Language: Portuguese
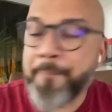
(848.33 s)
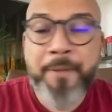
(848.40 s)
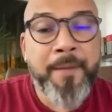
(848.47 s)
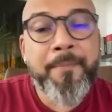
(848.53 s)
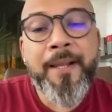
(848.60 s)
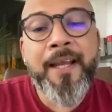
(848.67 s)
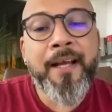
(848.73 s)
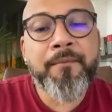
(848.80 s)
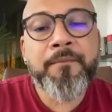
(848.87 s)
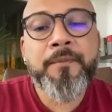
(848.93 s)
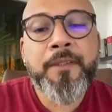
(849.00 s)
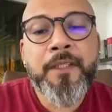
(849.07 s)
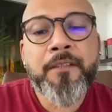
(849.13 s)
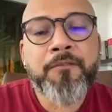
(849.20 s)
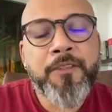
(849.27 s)
Bíblia,
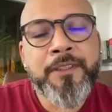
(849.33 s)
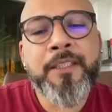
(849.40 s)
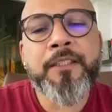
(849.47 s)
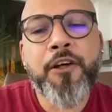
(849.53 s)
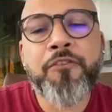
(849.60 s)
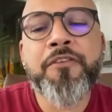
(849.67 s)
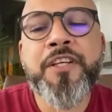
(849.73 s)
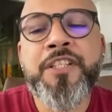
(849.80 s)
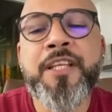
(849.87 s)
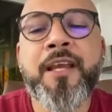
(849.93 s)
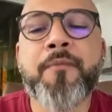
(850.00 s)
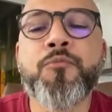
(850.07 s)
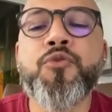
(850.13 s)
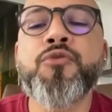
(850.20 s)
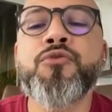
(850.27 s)
você talvez
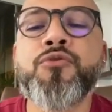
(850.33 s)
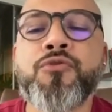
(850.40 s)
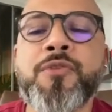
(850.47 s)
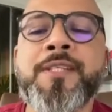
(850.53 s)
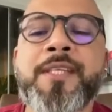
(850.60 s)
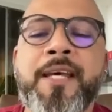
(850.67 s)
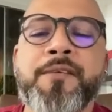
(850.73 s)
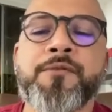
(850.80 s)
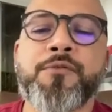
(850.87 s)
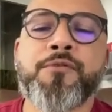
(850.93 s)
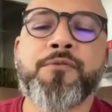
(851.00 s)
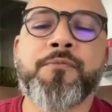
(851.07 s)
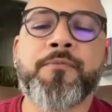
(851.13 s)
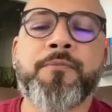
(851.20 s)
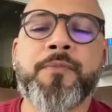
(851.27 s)
tenha muito sucesso.
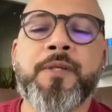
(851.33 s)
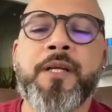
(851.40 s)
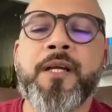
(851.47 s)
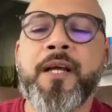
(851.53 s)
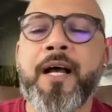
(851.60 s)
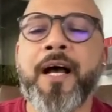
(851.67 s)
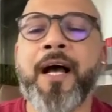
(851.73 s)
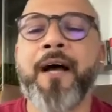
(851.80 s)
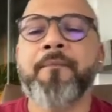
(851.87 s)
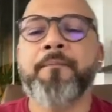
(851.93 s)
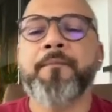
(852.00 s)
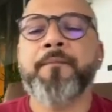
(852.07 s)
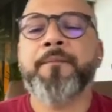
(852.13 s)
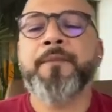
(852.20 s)
Ah.